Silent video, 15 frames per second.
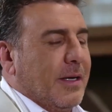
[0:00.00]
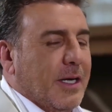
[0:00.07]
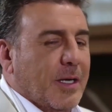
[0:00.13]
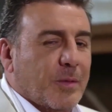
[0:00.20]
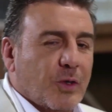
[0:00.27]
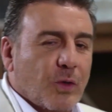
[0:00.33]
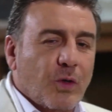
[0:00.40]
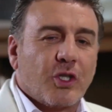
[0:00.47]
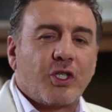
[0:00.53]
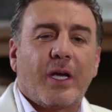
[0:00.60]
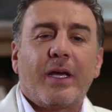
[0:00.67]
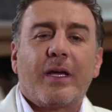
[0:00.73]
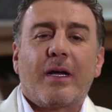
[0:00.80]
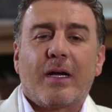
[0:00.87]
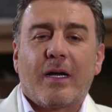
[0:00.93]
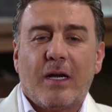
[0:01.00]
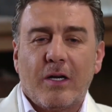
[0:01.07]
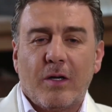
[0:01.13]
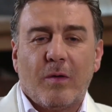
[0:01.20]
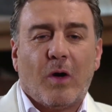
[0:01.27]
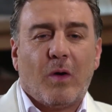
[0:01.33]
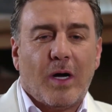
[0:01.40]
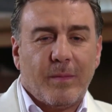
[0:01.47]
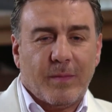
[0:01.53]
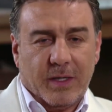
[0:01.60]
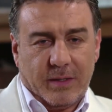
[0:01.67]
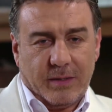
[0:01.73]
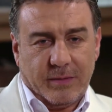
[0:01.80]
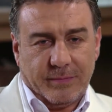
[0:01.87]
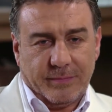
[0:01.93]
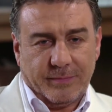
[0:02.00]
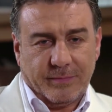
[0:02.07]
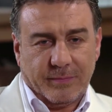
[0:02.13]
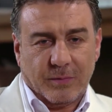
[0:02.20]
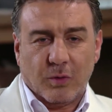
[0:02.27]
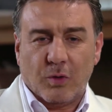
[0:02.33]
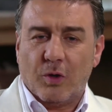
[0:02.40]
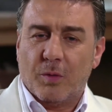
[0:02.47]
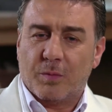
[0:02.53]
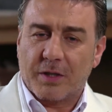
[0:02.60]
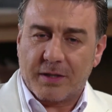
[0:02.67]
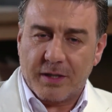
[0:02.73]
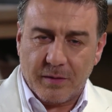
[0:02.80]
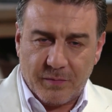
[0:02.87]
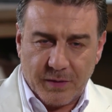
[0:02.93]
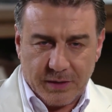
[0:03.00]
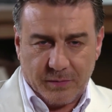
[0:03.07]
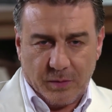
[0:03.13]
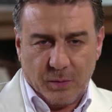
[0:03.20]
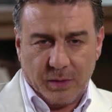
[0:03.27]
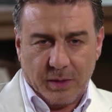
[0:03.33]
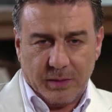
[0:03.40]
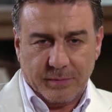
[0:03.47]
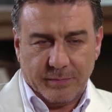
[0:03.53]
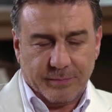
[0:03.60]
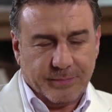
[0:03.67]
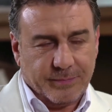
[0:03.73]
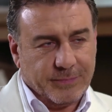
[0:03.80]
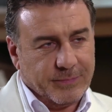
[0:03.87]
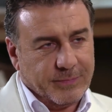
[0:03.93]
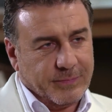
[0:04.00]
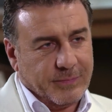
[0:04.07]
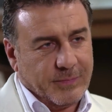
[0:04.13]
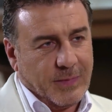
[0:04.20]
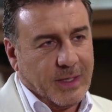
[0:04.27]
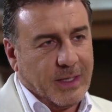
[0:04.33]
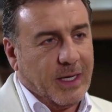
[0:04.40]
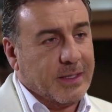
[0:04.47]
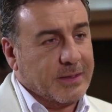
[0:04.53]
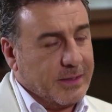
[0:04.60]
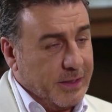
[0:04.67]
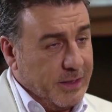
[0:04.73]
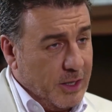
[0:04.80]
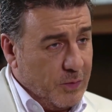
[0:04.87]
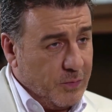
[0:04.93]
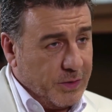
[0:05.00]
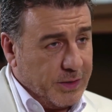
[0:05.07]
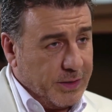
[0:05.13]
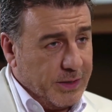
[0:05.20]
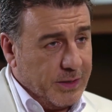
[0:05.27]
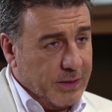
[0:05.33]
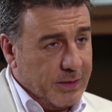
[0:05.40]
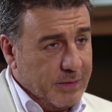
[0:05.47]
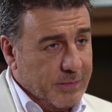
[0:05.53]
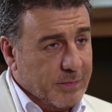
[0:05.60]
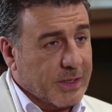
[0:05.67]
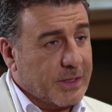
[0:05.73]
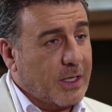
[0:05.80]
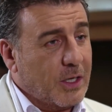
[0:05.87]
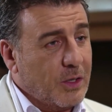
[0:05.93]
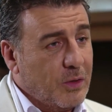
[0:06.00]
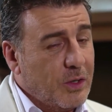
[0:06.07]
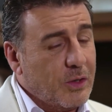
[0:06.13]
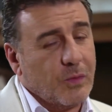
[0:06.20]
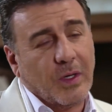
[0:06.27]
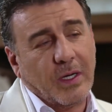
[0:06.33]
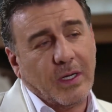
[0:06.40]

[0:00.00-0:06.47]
اللي بتقوله شهيرة خانم أوامر وبتتنفذ فورا يعني صياح فكرية بتطالعهم